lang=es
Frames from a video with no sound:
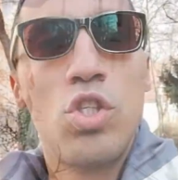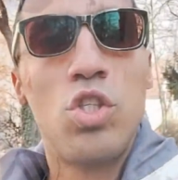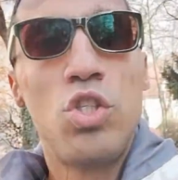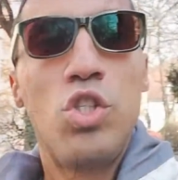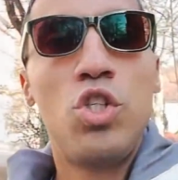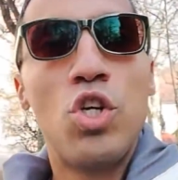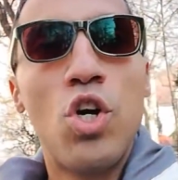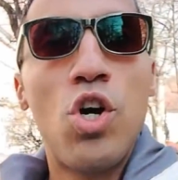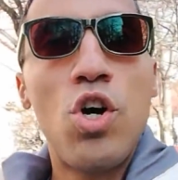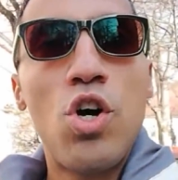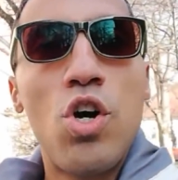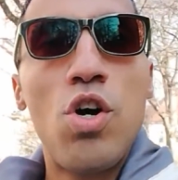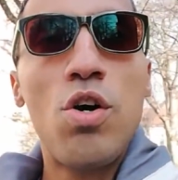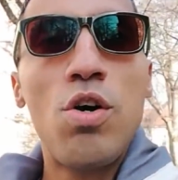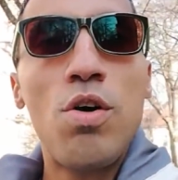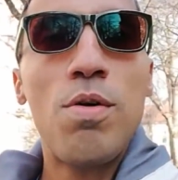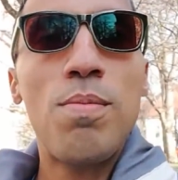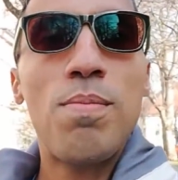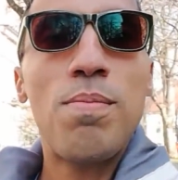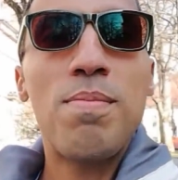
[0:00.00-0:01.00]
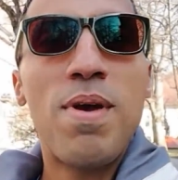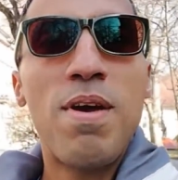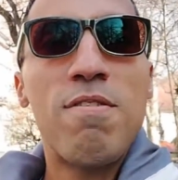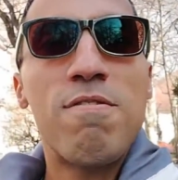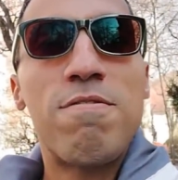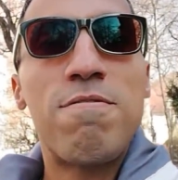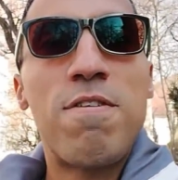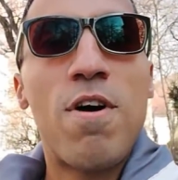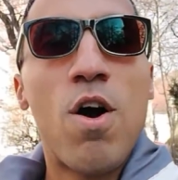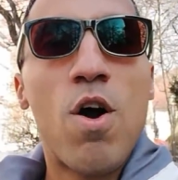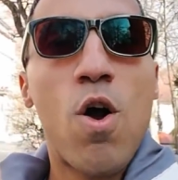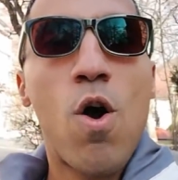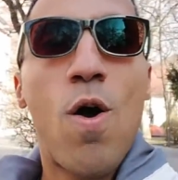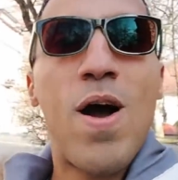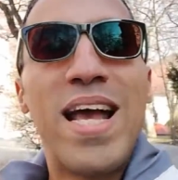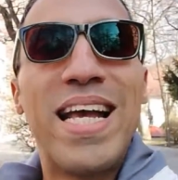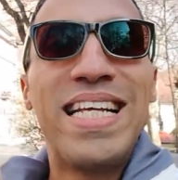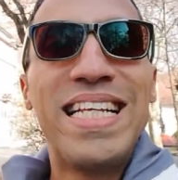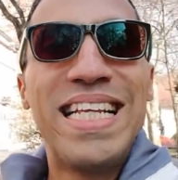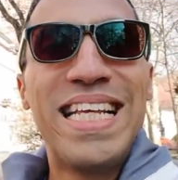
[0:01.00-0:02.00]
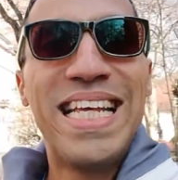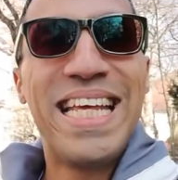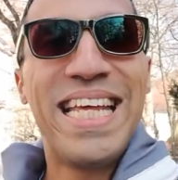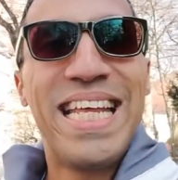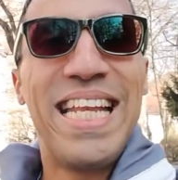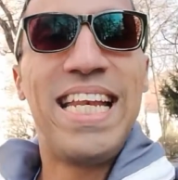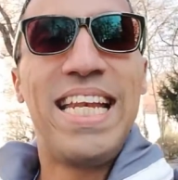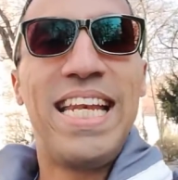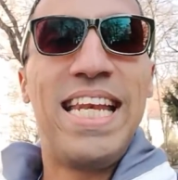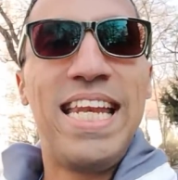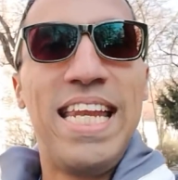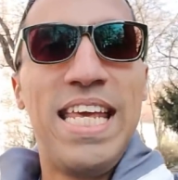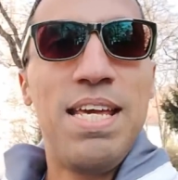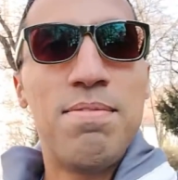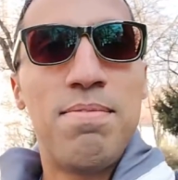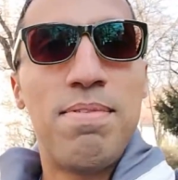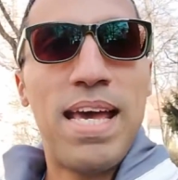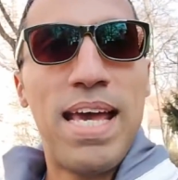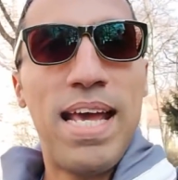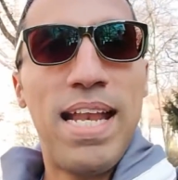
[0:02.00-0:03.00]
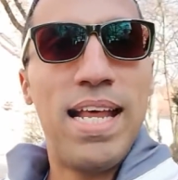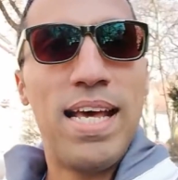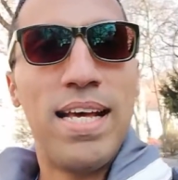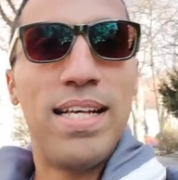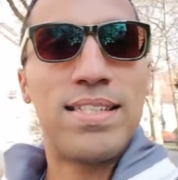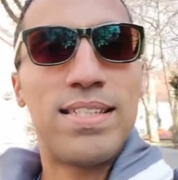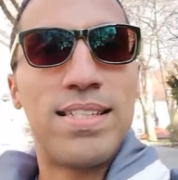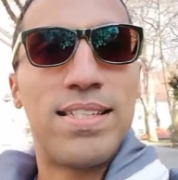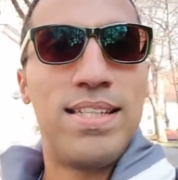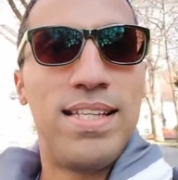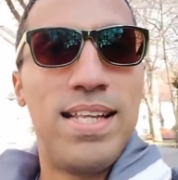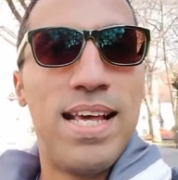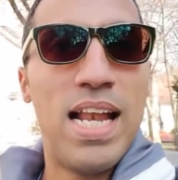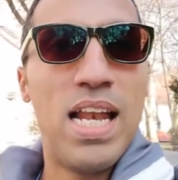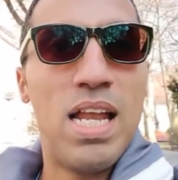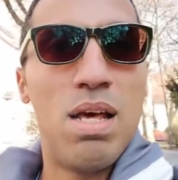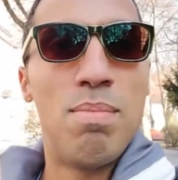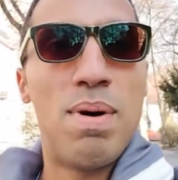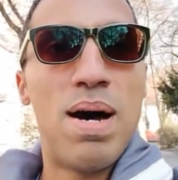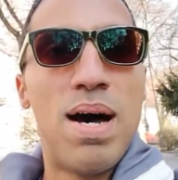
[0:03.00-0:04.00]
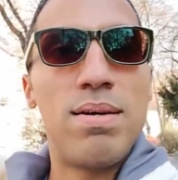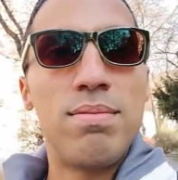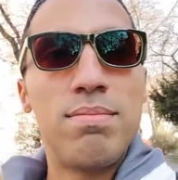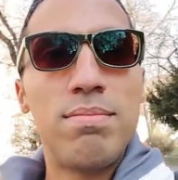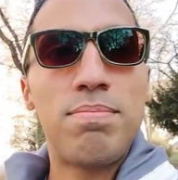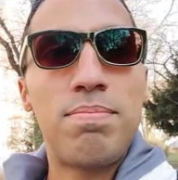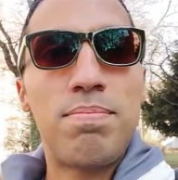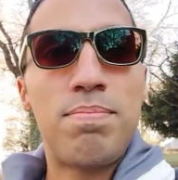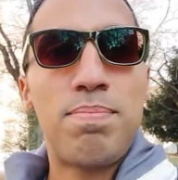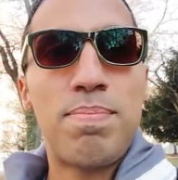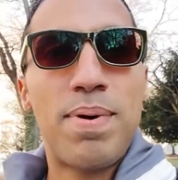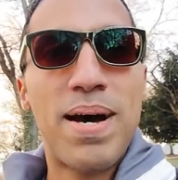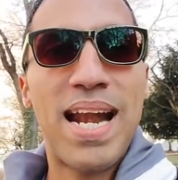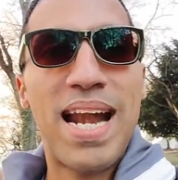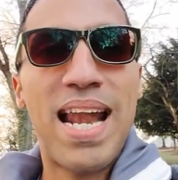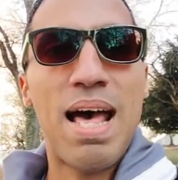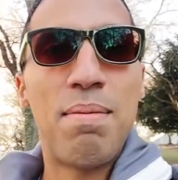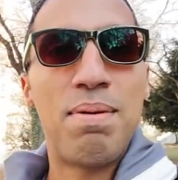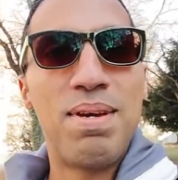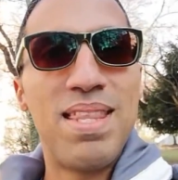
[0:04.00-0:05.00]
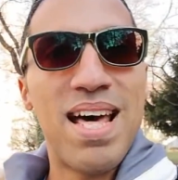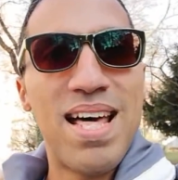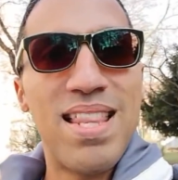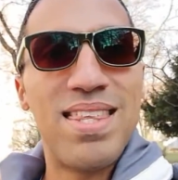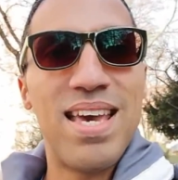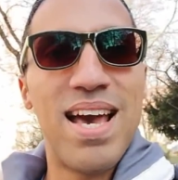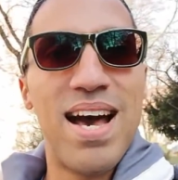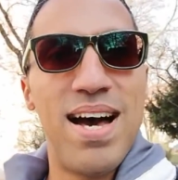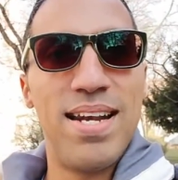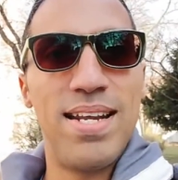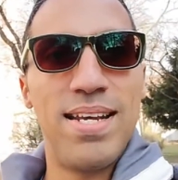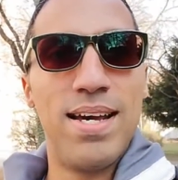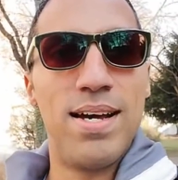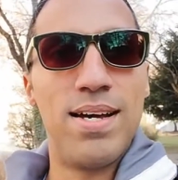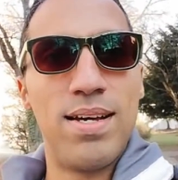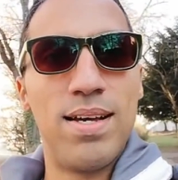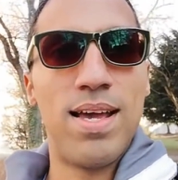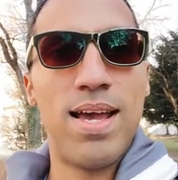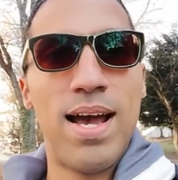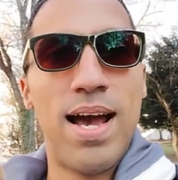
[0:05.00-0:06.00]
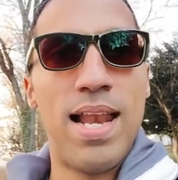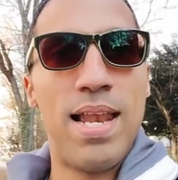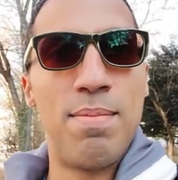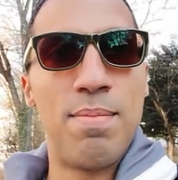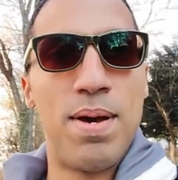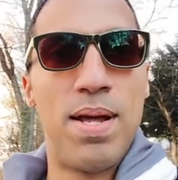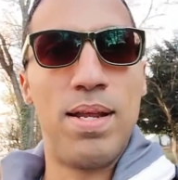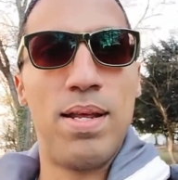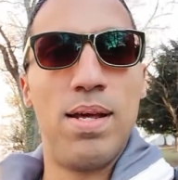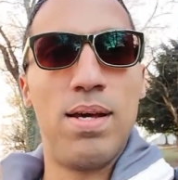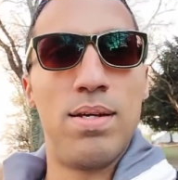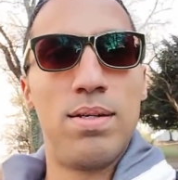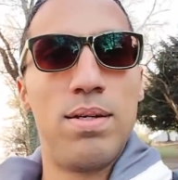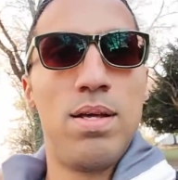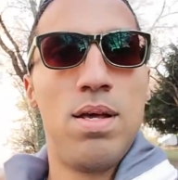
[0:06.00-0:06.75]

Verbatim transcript: Yo me enfoco en niveles de alemán para la vida diaria en Alemania.